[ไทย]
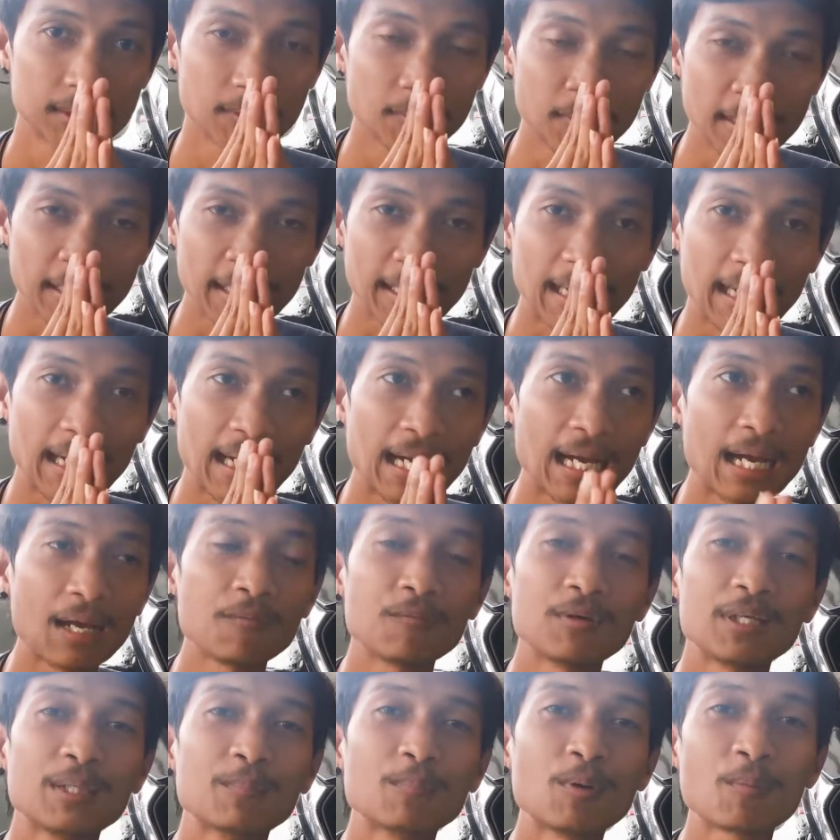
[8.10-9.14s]
สวัสดีครับ
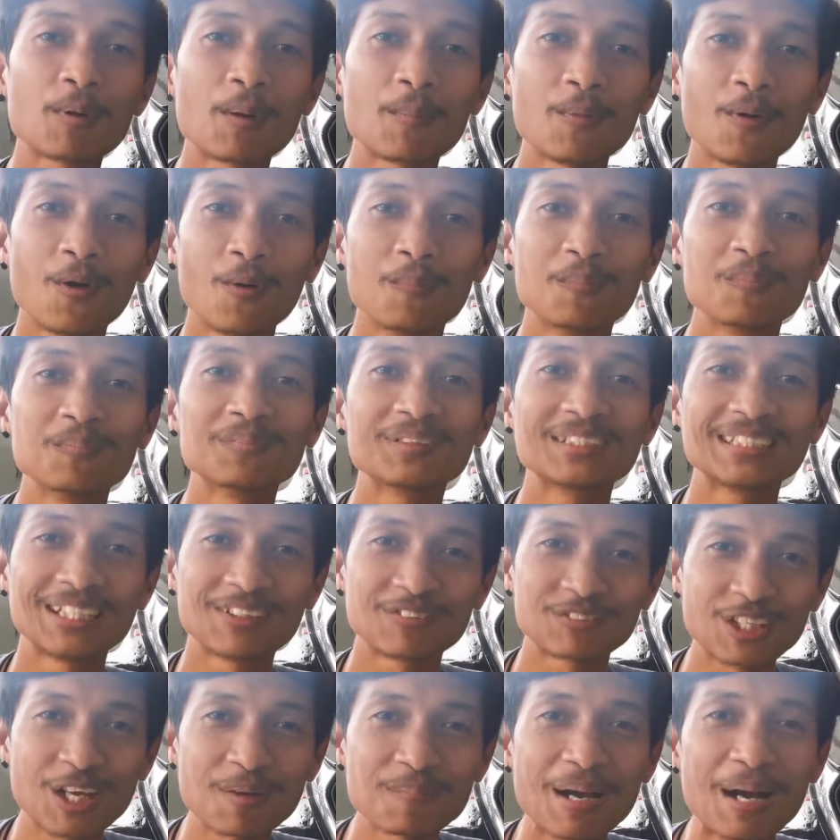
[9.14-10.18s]
วันนี้พบกับผมเสี่
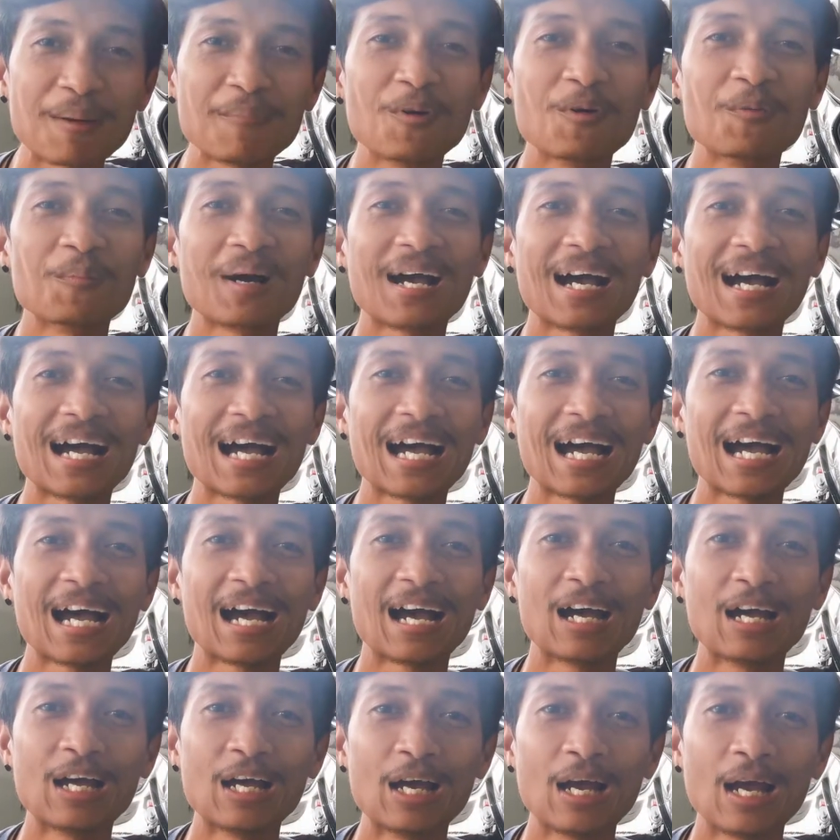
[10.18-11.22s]
ยบต้อมอัมโฮมคา
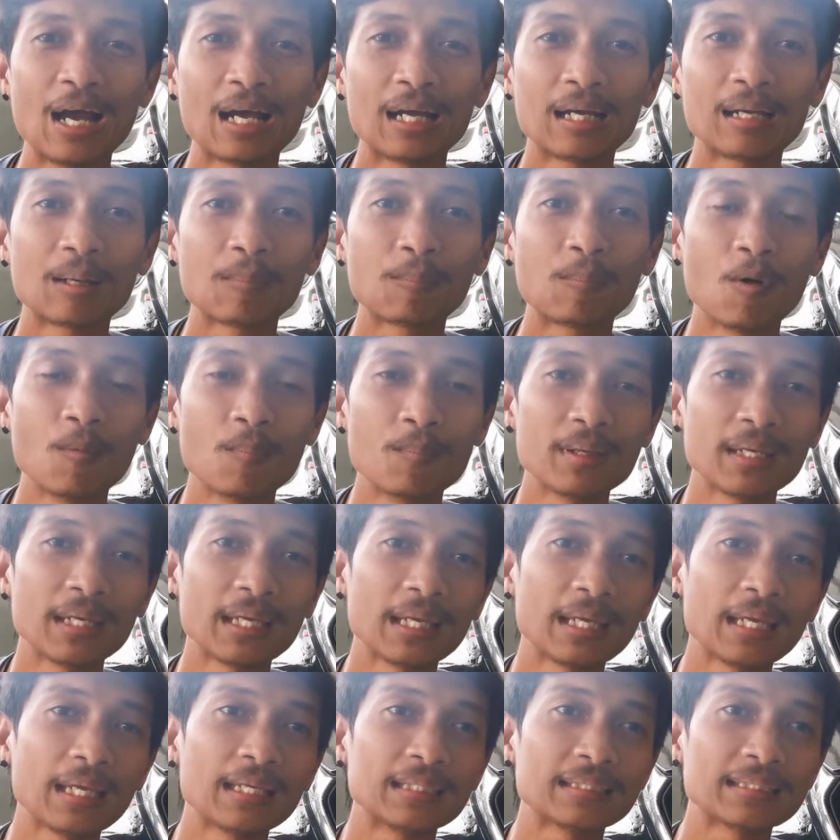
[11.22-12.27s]
ผม
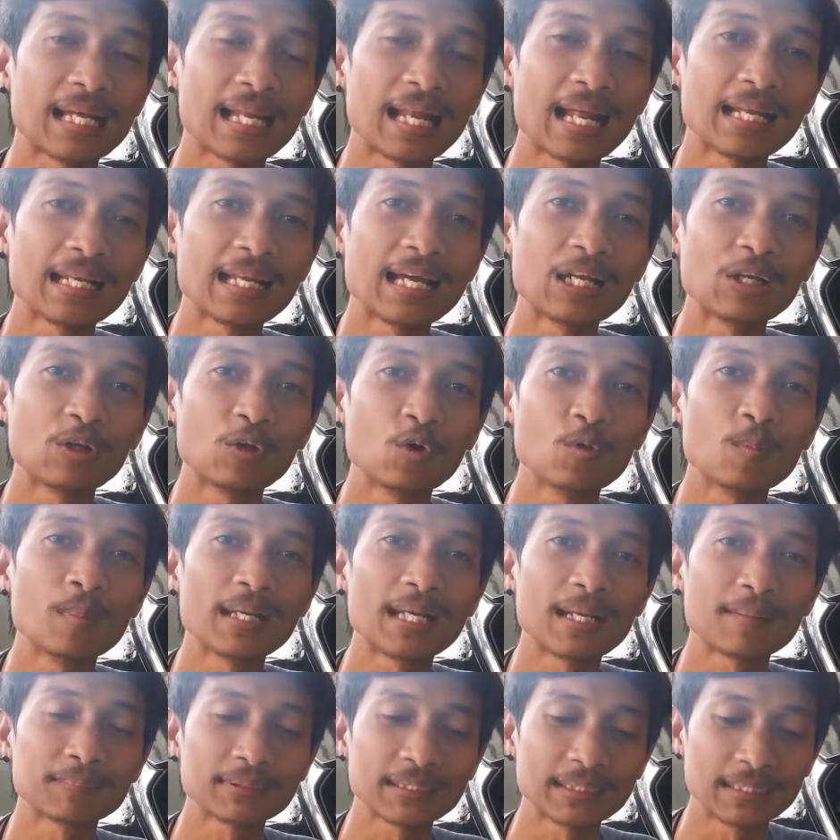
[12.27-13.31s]
มีสาระน่ารู้
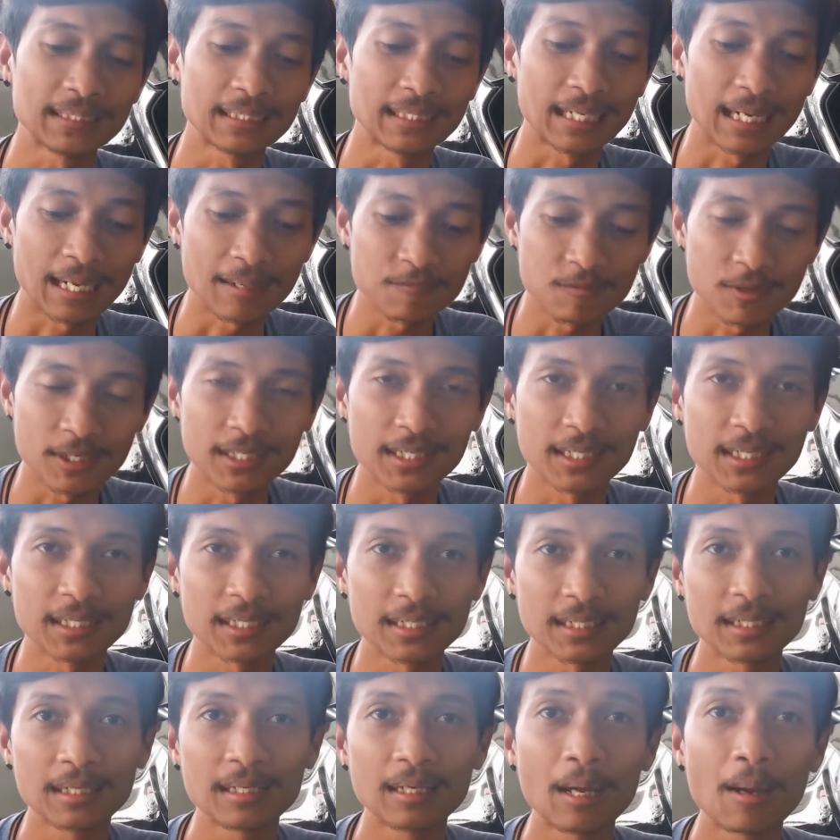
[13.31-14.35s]
มานำเสนอครับ วันนี้
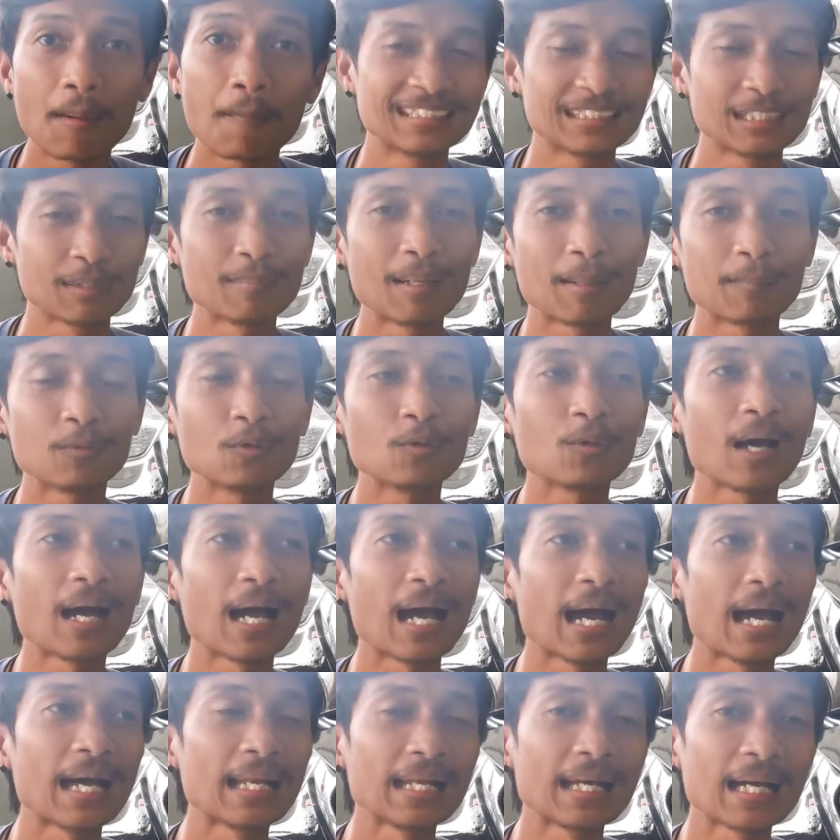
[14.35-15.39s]
สำหรับลูก
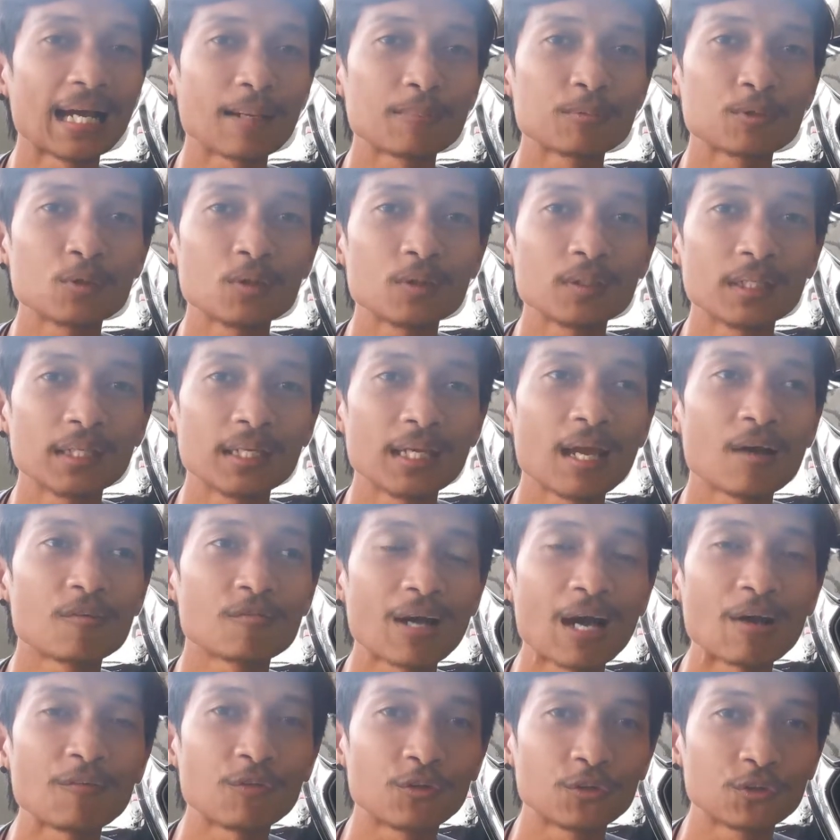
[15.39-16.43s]
ค้านะครับ ช่วงนี้
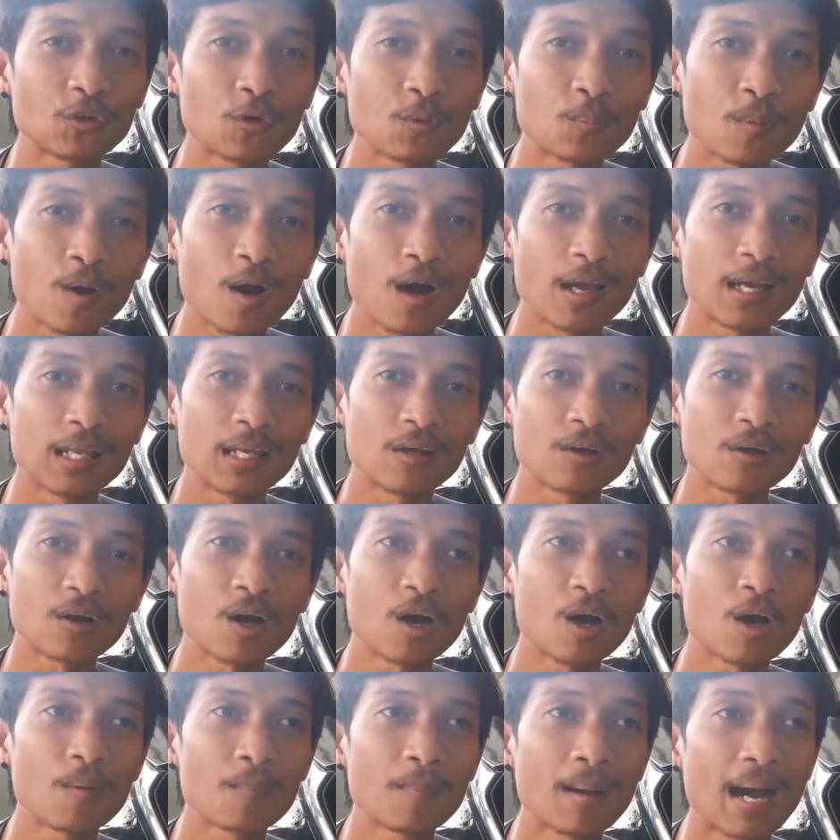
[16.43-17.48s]
ฟ้าฝนตกบ่อย แล้ว
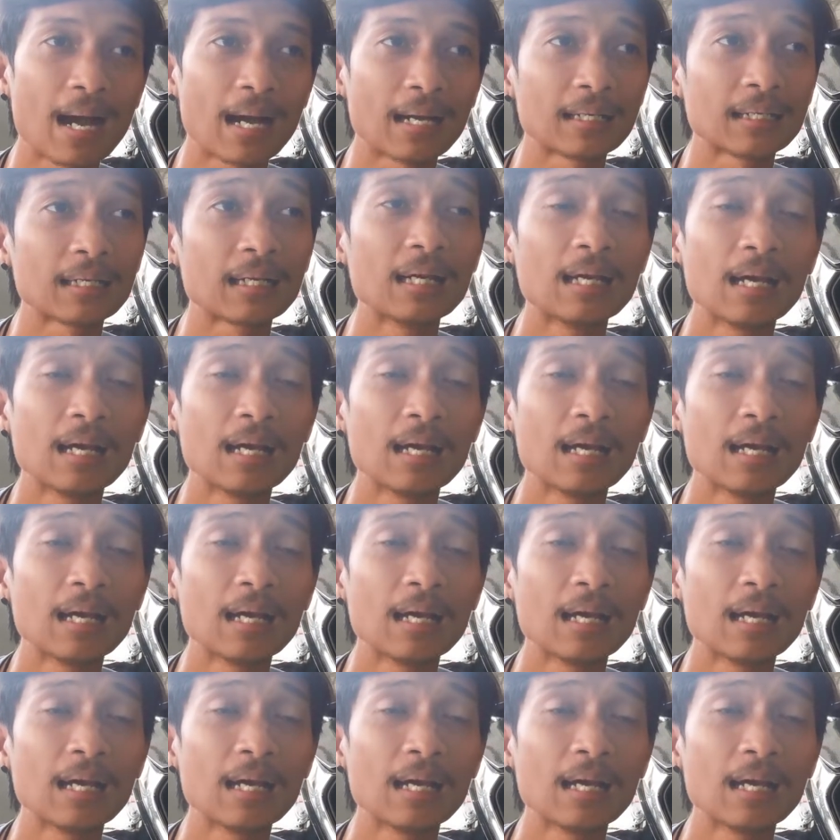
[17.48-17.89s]
ก็บาง